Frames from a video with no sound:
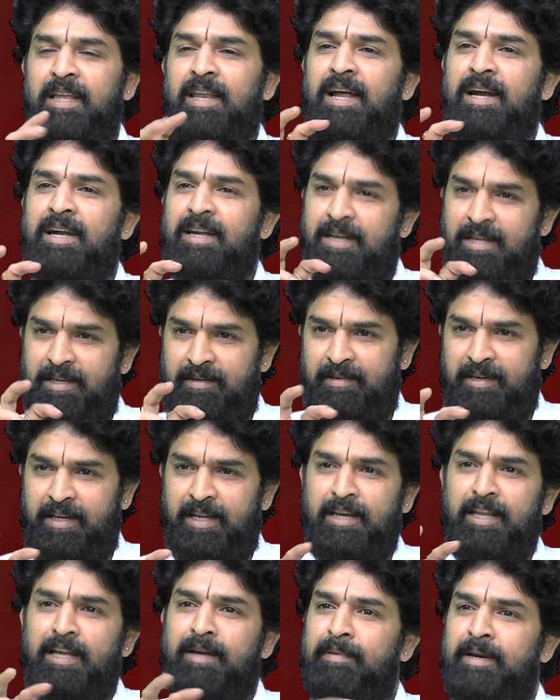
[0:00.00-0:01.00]
ఇలాంటివి
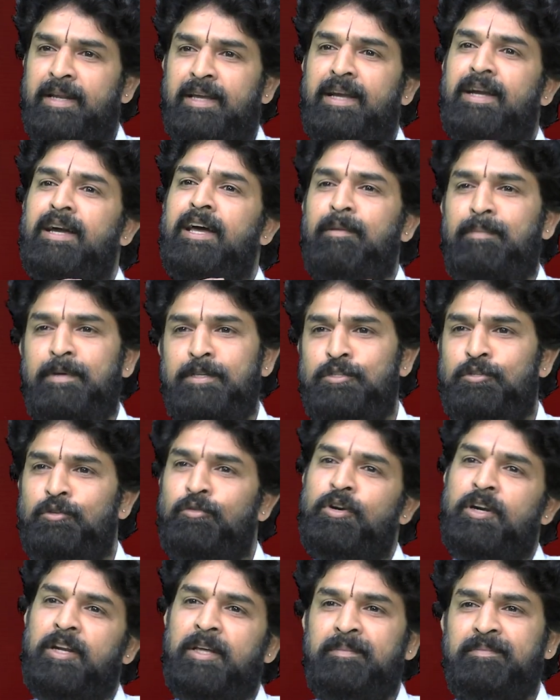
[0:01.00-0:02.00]
అన్నీ మనకి కనిపిస్తూ
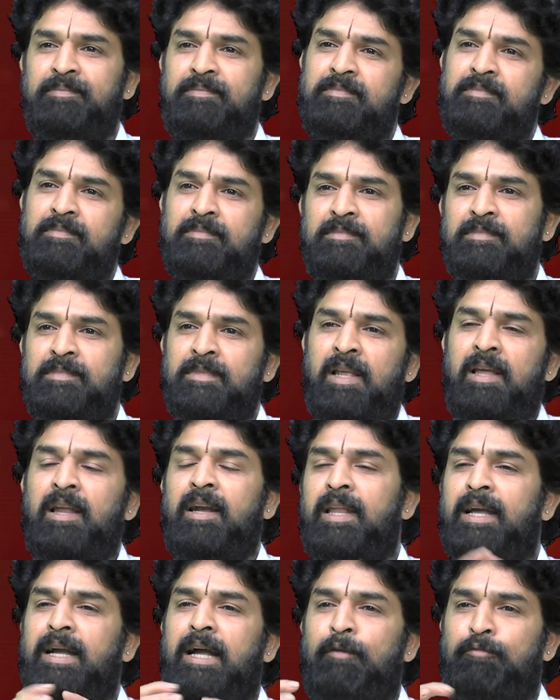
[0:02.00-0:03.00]
ఉంటాయి ఓకే
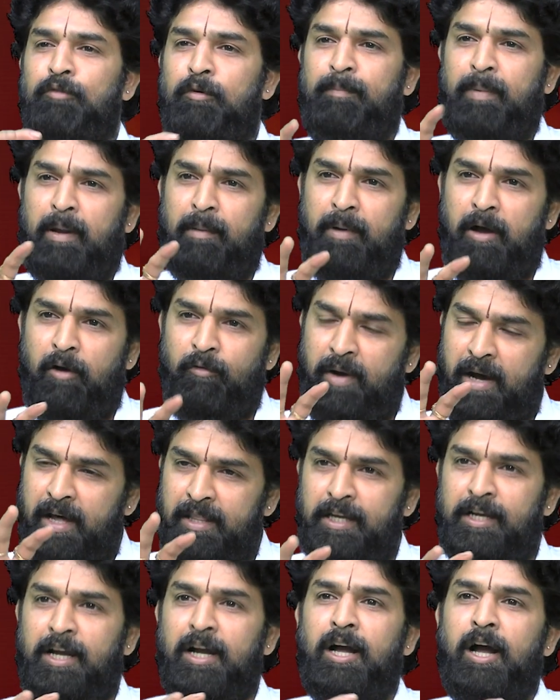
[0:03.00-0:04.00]
కఫ ప్రభావం
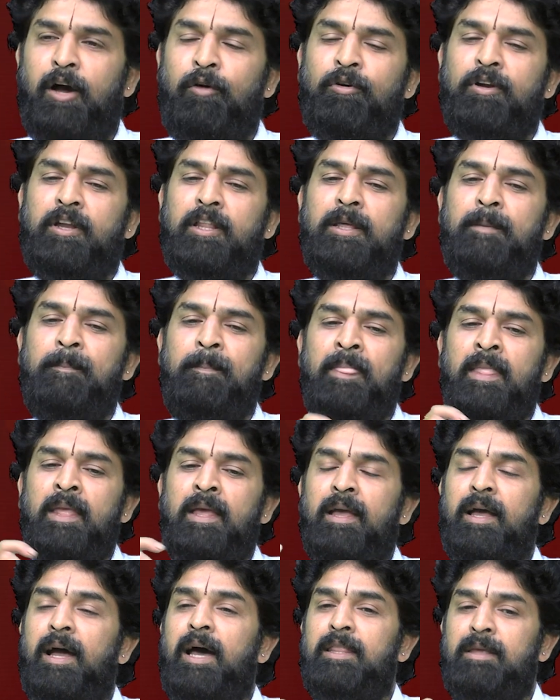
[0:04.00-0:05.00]
అధికంగా ఉంటుంది
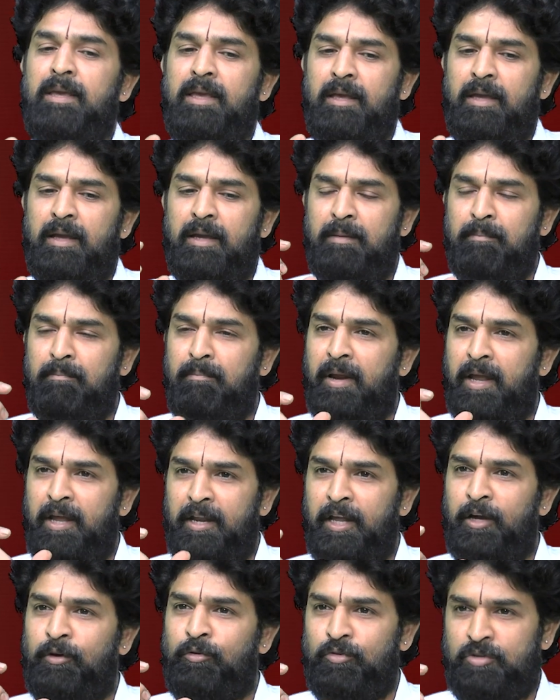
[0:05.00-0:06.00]
అది
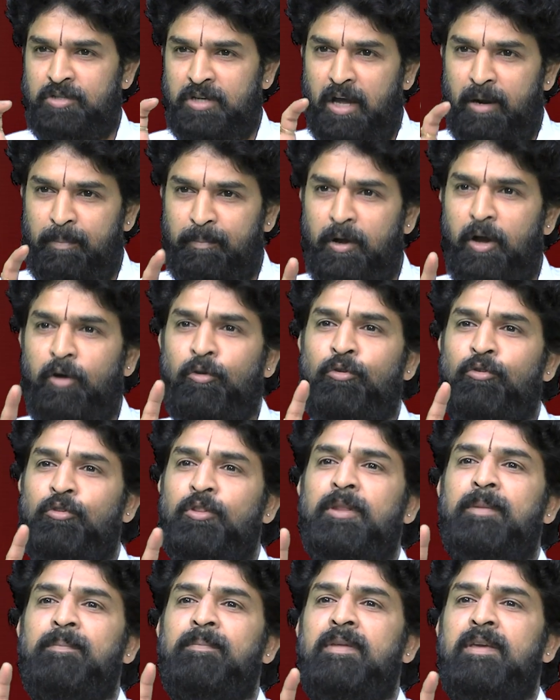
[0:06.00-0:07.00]
బ్రెయిన్ ఎక్కువ షార్ప్గా
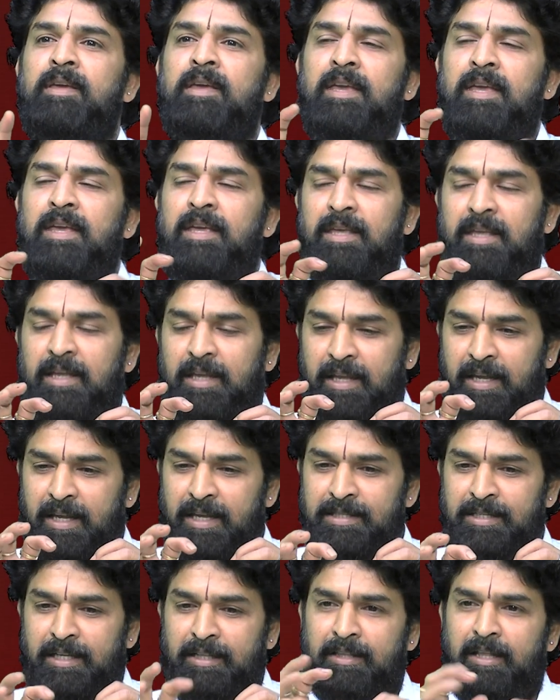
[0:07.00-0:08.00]
ఉంటుంది ఈ
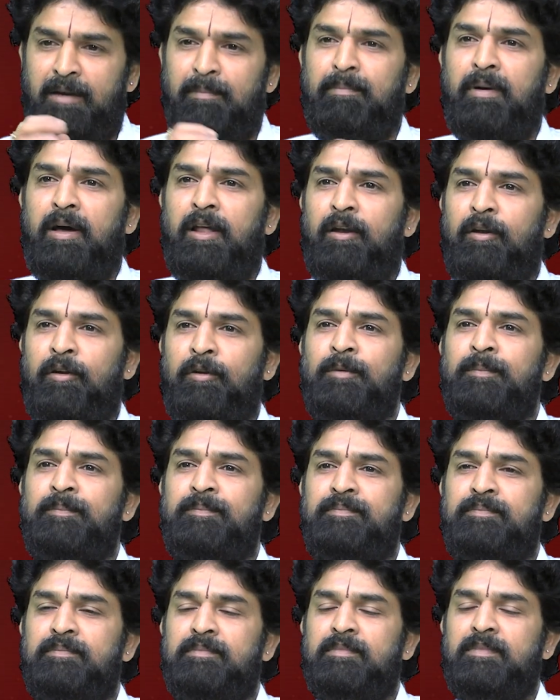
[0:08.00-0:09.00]
సందర్భాల్లో
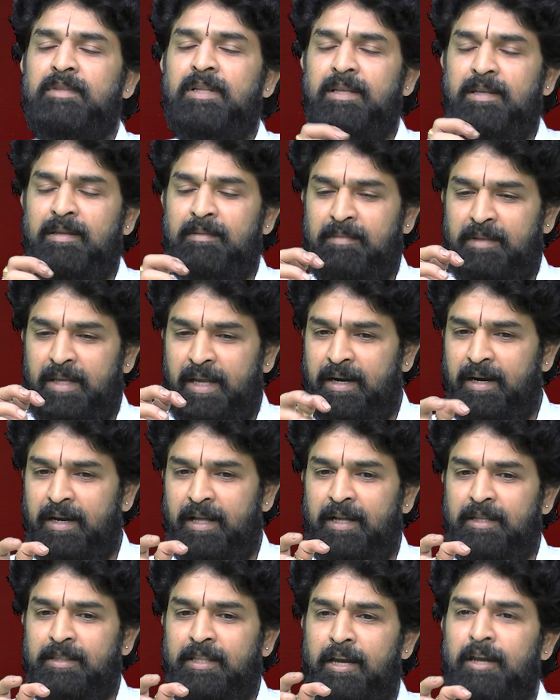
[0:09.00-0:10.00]

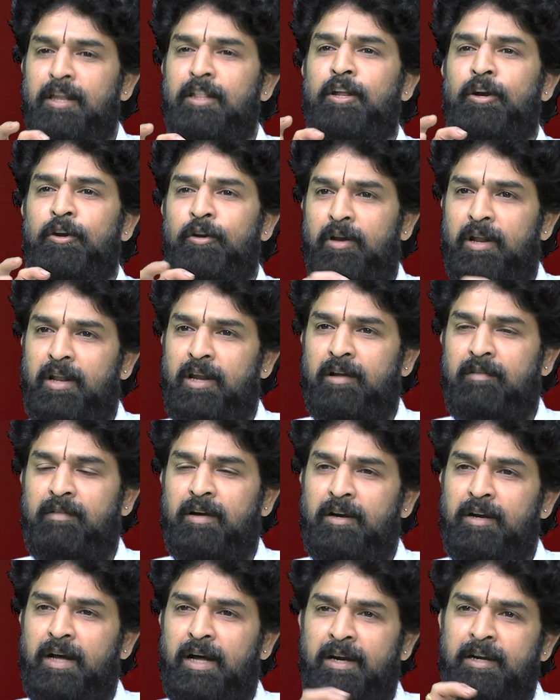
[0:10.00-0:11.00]
ఇక్కడ తల్లిదండ్రులు
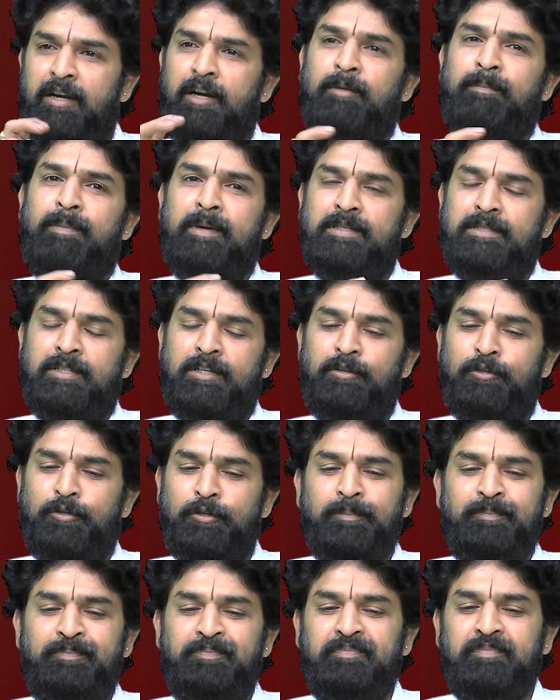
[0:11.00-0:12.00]
అనేవాళ్ళు హండ్రెడ్
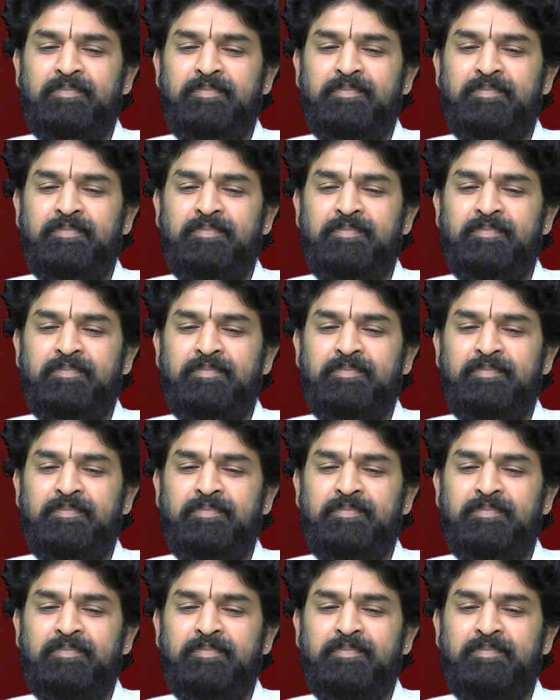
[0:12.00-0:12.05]
పర్సెంట్